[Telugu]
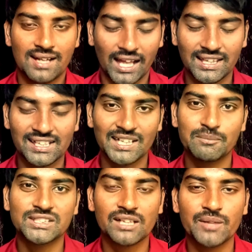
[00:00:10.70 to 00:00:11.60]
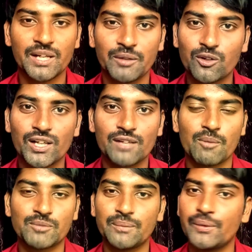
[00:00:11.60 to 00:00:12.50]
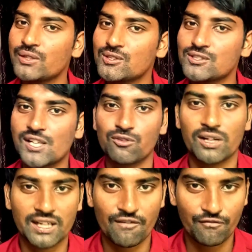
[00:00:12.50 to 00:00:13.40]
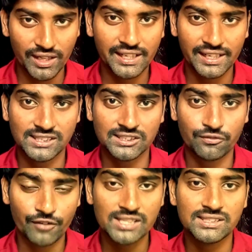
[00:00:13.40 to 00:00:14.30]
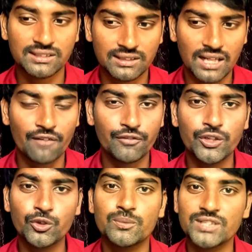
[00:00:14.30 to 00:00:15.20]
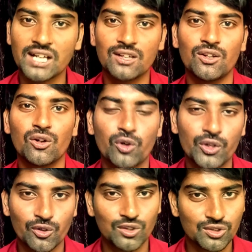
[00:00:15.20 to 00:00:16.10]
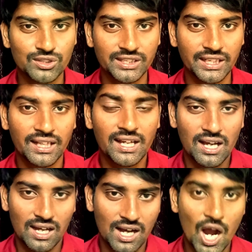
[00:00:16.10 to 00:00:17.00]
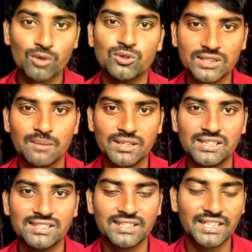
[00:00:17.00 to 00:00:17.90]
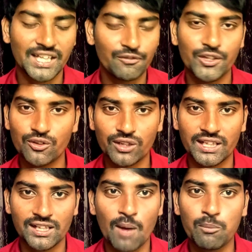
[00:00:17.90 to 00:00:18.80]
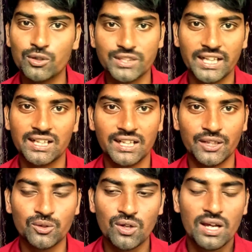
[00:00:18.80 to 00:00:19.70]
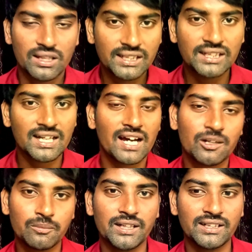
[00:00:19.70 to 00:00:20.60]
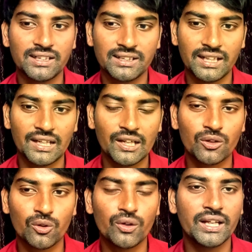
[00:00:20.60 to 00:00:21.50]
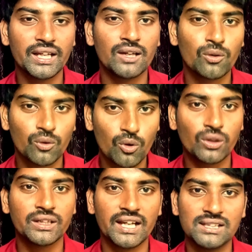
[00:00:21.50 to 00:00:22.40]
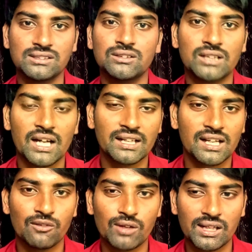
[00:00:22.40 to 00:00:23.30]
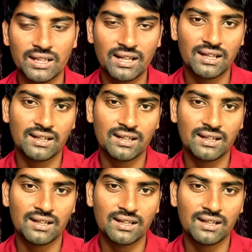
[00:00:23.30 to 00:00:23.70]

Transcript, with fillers: అందరికీ నమస్కారం నేను మీ గోల్డెన్ వంశీ మీరు చూస్తున్నారు ద్వారకా ఫ్లిక్ క్రియేషన్ ఫ్రెండ్స్ నా యూట్యూబ్ ఛానల్లో కొన్ని రోజుల నుంచి హౌస్ సంబంధించింది ఏ వీడియో కూడా నేను అప్లోడ్ చేయట్లేదు దీనికి కారణం ఏంటంటే కొన్ని కోర్ట్ కేసు కారణాల వలన